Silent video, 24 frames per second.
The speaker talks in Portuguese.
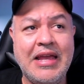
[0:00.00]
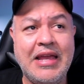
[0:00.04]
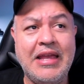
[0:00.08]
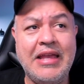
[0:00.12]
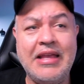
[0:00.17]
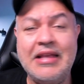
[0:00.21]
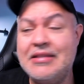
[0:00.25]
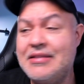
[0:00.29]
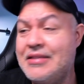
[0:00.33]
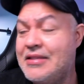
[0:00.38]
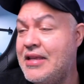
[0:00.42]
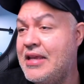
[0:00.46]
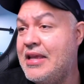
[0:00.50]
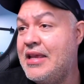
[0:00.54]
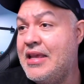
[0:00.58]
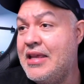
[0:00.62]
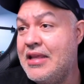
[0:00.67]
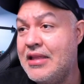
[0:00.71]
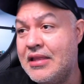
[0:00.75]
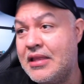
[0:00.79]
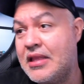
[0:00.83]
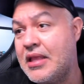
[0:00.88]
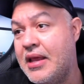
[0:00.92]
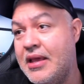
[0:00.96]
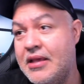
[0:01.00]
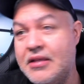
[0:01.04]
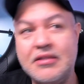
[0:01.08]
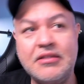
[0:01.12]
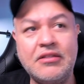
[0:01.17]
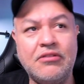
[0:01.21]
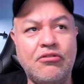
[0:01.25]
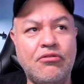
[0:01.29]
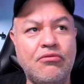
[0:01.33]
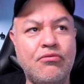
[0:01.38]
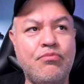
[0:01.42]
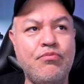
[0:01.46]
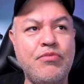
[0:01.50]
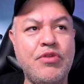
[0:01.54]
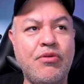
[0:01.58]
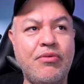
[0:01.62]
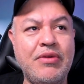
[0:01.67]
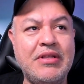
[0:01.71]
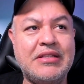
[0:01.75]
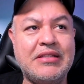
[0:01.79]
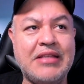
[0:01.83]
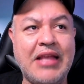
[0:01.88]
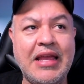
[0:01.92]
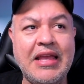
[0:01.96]
Esse i3, o
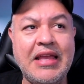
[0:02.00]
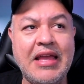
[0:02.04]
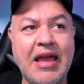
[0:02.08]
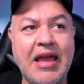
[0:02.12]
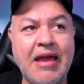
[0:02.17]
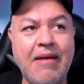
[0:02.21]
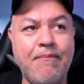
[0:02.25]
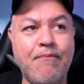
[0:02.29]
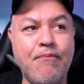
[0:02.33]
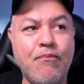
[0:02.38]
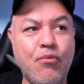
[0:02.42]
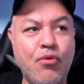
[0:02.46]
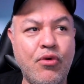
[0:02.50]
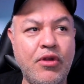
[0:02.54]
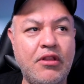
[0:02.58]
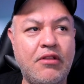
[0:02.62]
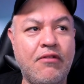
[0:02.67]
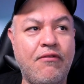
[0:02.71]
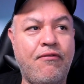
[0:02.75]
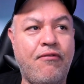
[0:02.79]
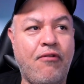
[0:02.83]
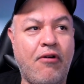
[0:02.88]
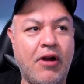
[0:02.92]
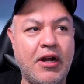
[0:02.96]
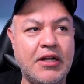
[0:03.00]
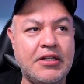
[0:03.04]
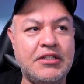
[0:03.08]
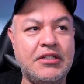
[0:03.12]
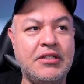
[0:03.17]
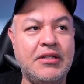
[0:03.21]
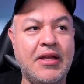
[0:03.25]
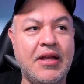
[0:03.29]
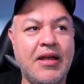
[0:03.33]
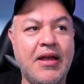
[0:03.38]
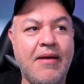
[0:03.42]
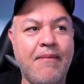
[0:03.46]
1100, é muito forte,